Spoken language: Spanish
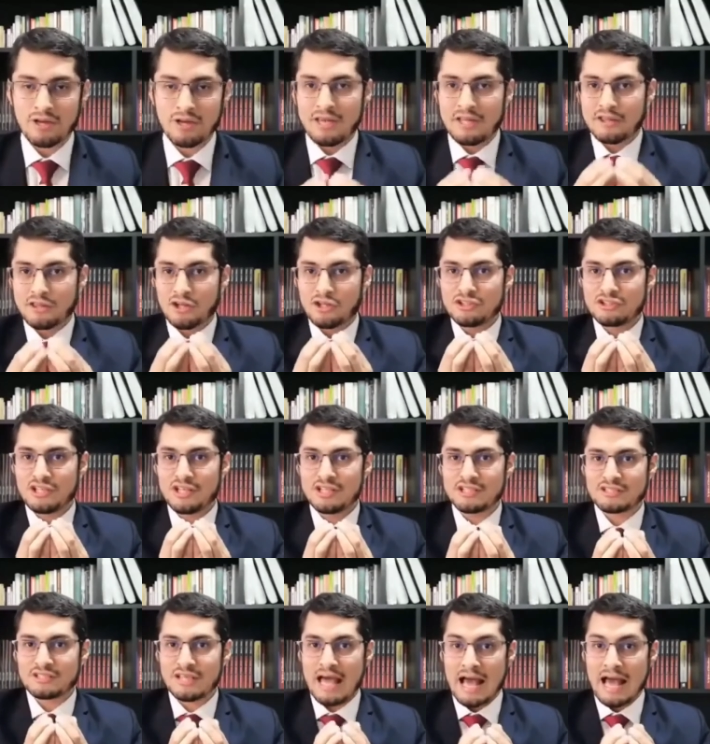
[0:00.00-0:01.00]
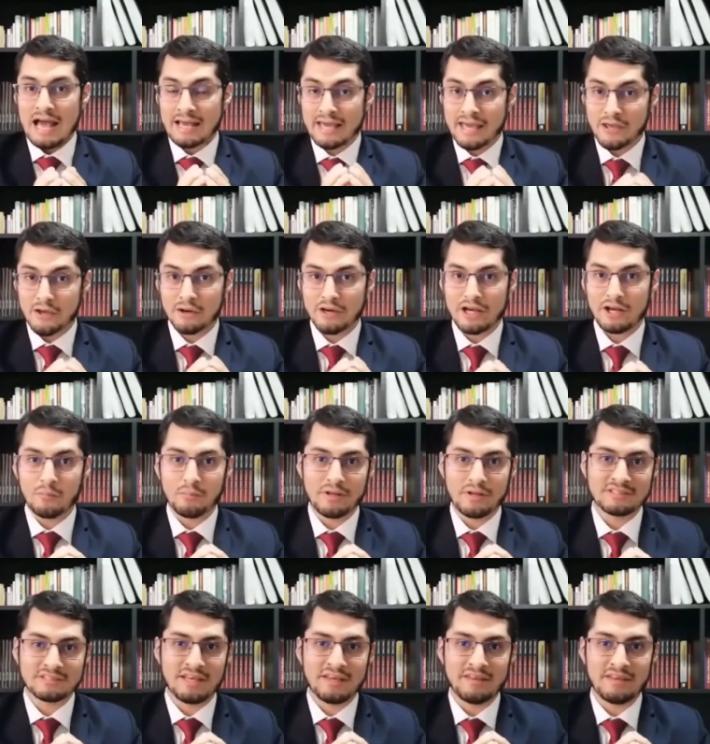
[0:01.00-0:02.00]
Entonces, aquello que lo
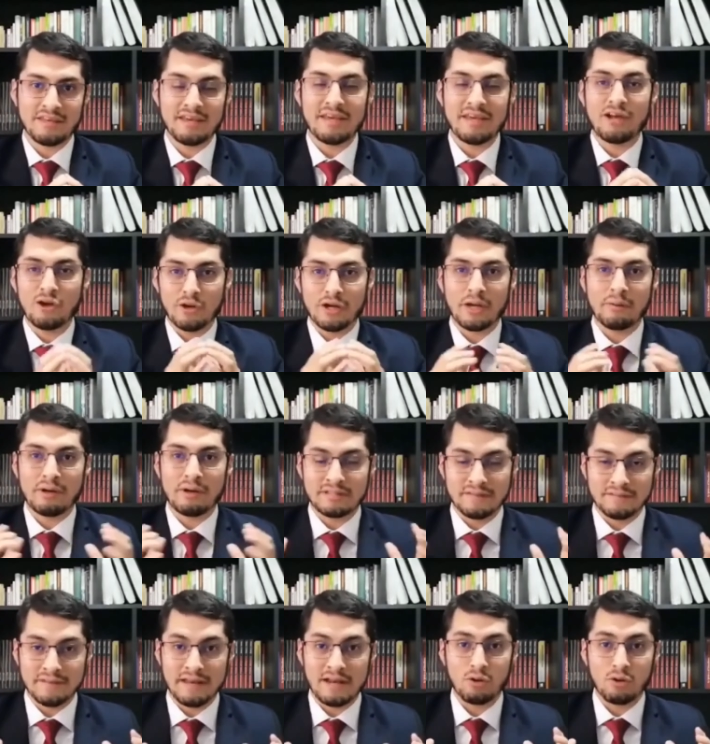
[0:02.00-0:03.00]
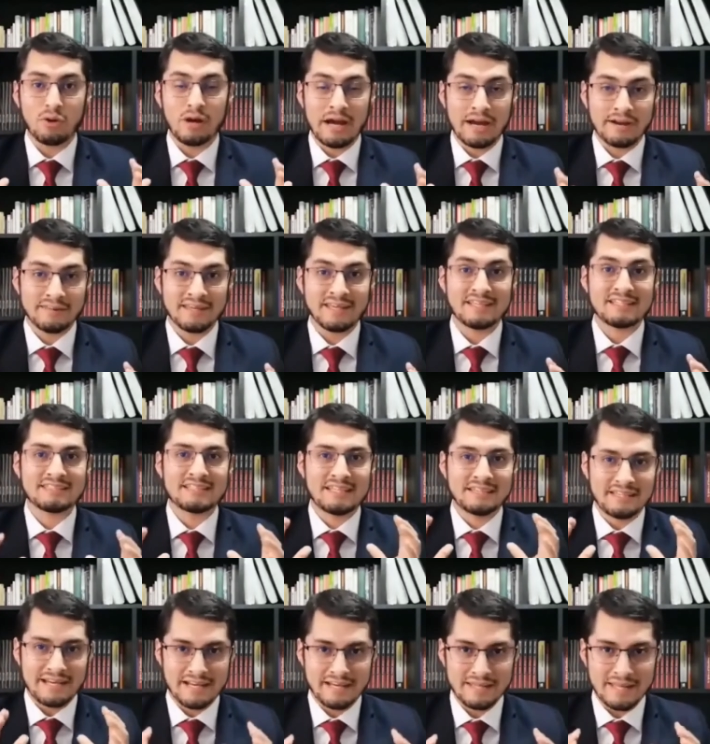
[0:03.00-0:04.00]
precede es lo que va a tener el lugar de
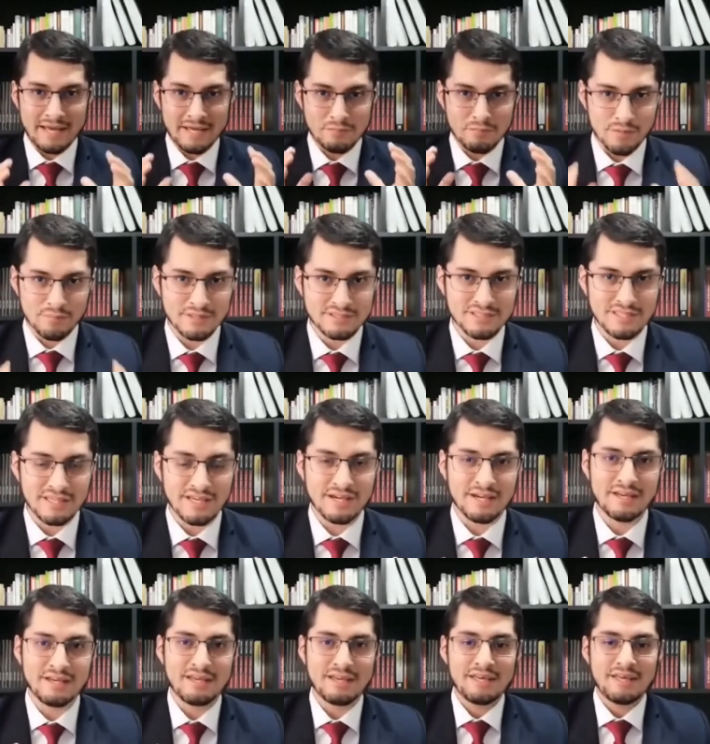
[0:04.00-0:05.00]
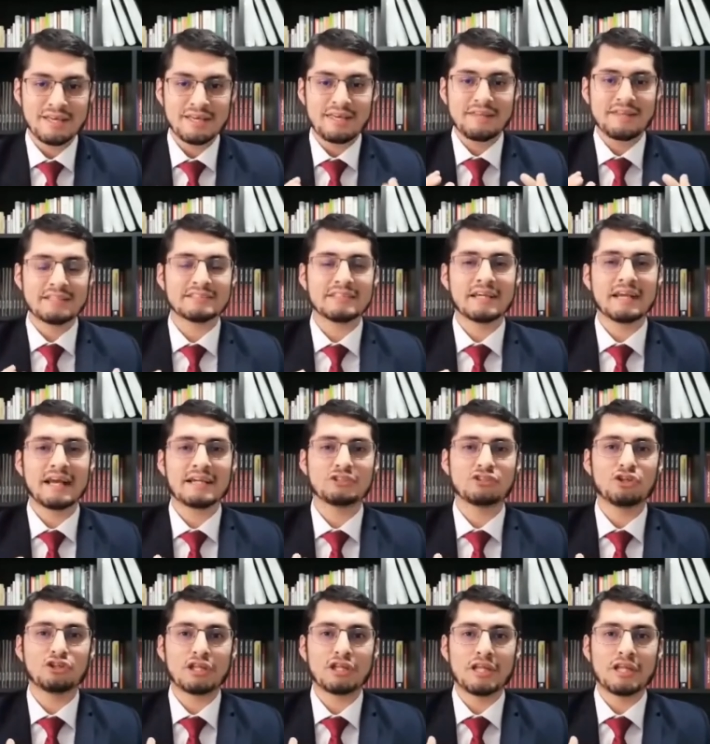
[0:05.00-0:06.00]
centralidad y primacía. Y en este
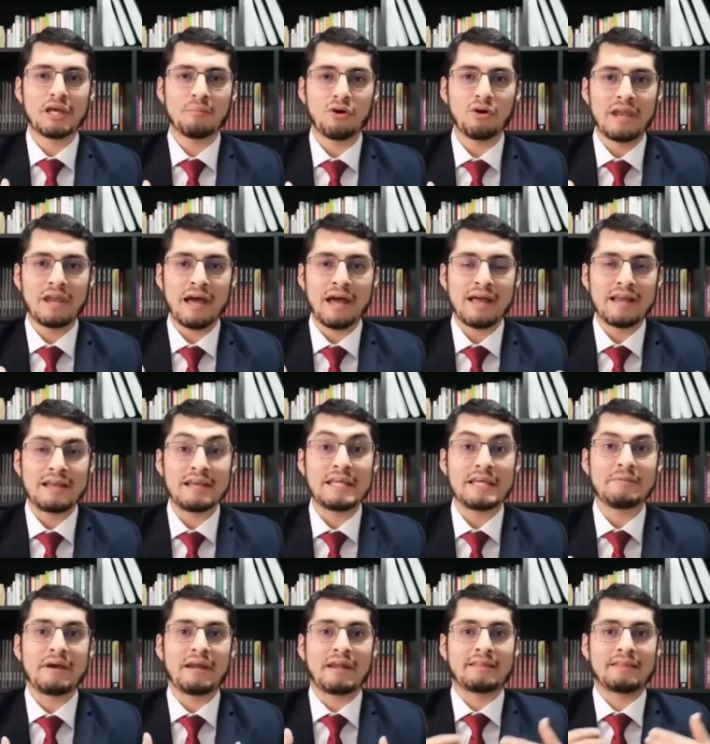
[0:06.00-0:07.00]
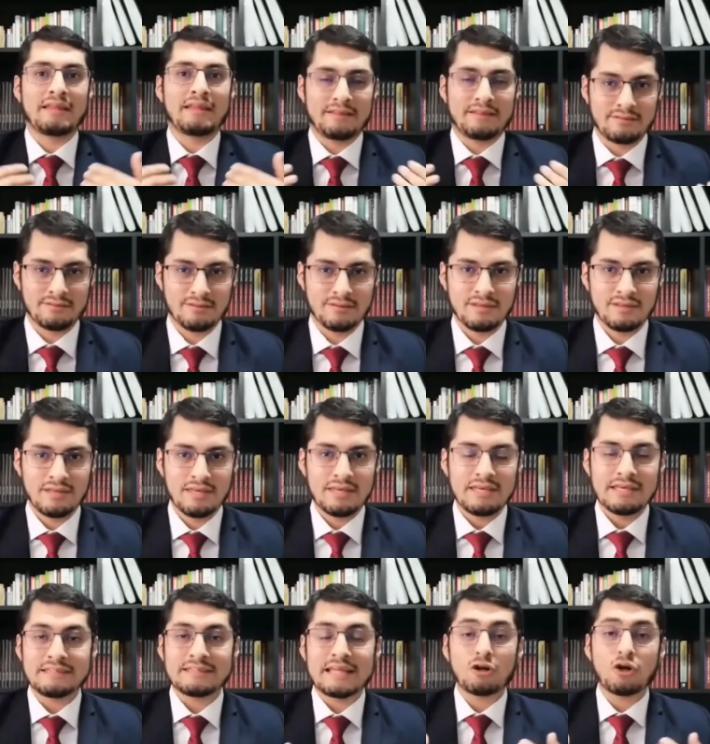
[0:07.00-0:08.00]
caso tenemos la libertad.
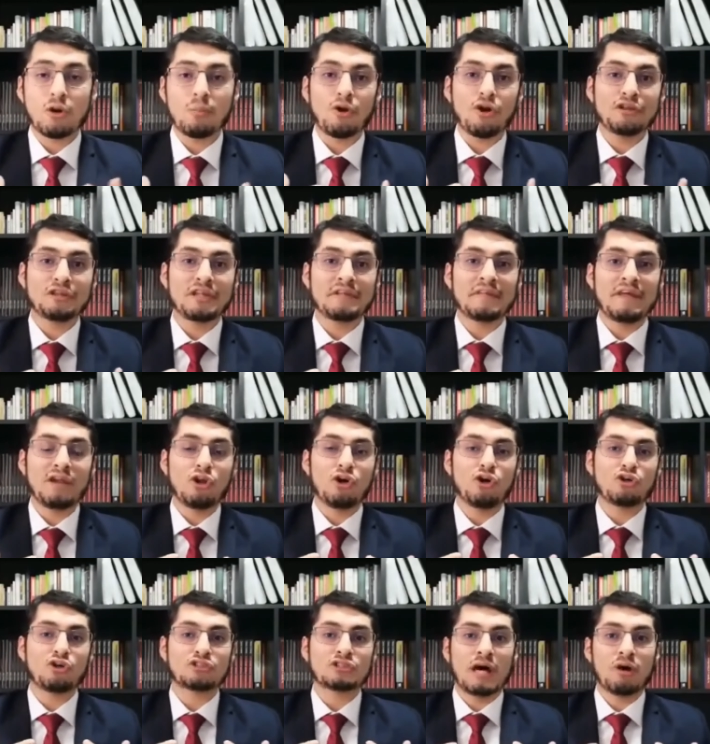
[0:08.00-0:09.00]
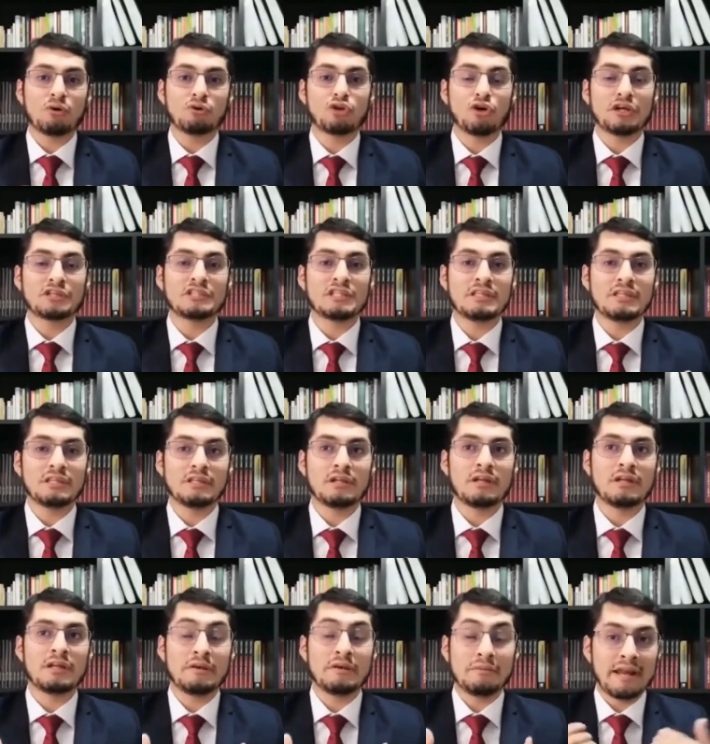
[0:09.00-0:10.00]
Y tal como lo entienden los autores
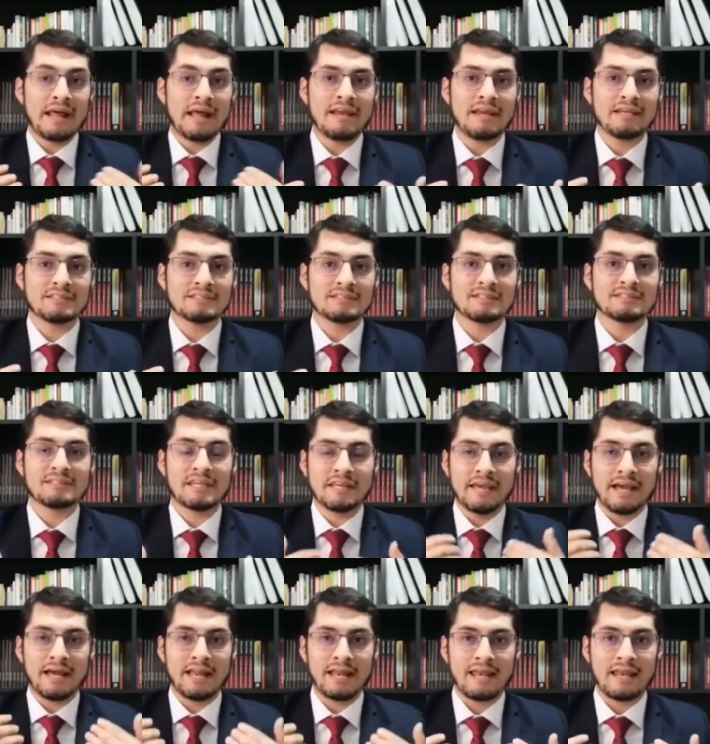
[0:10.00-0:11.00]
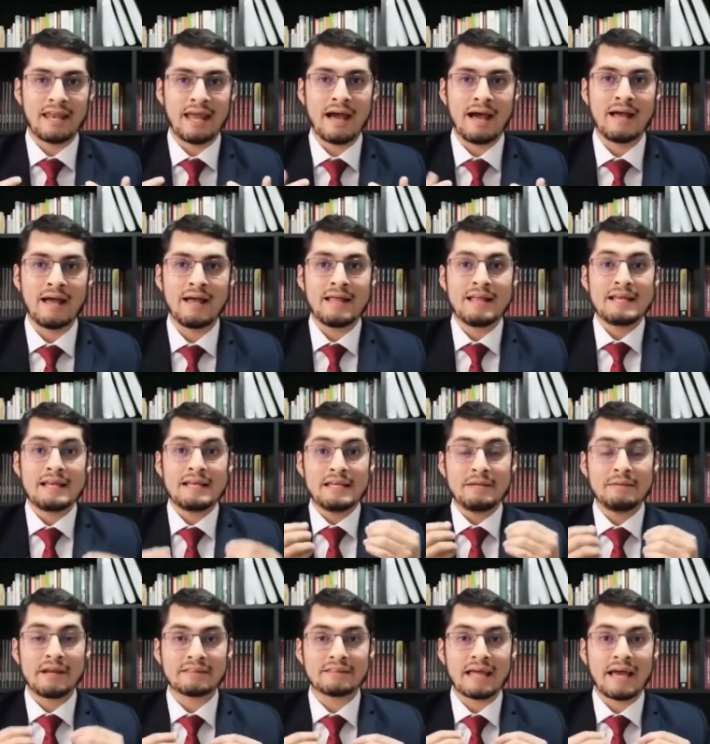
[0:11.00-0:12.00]
liberales, sería la
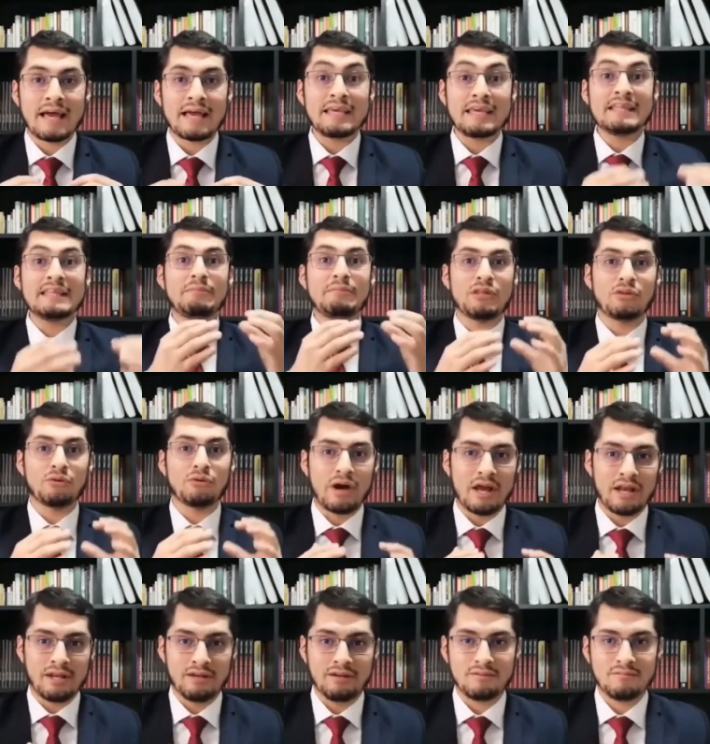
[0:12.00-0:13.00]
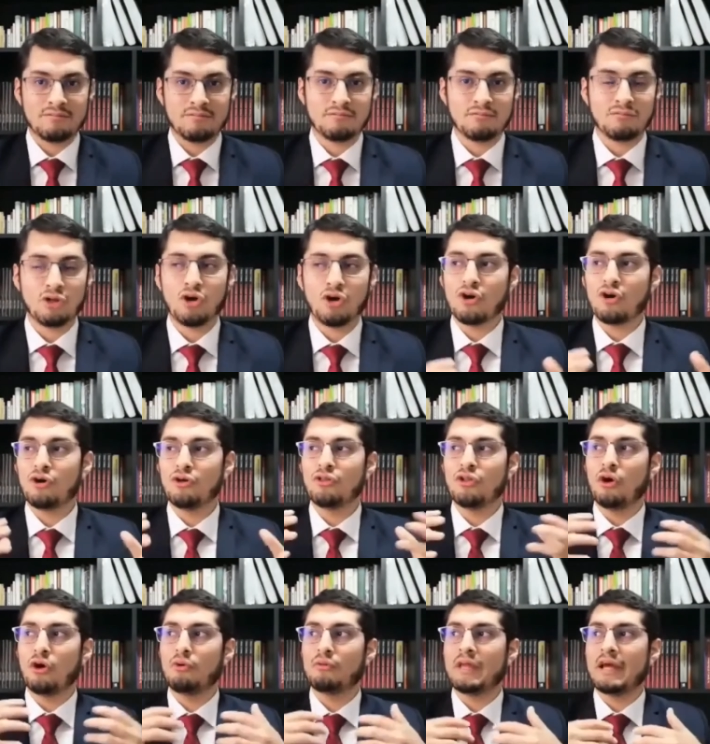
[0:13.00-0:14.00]
libertad individual, no,
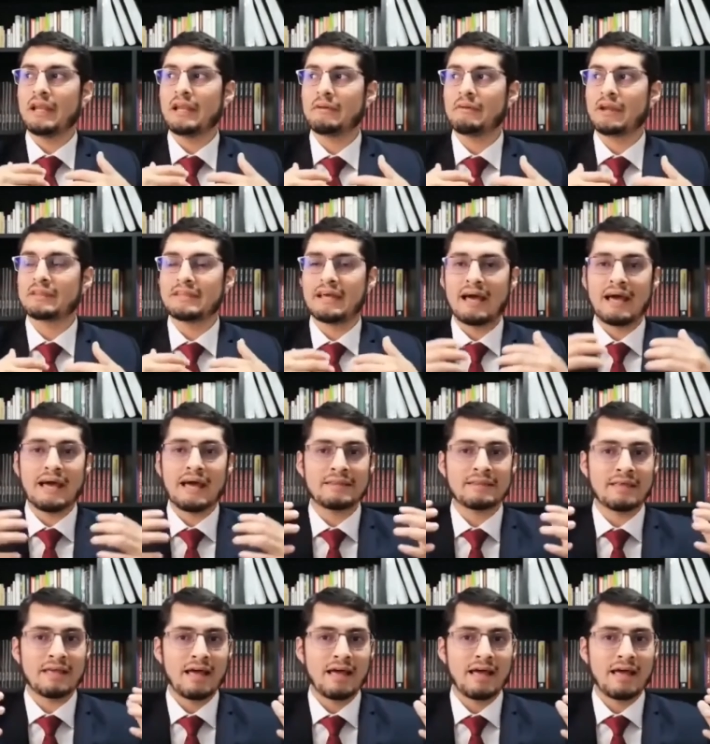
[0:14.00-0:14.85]
una libertad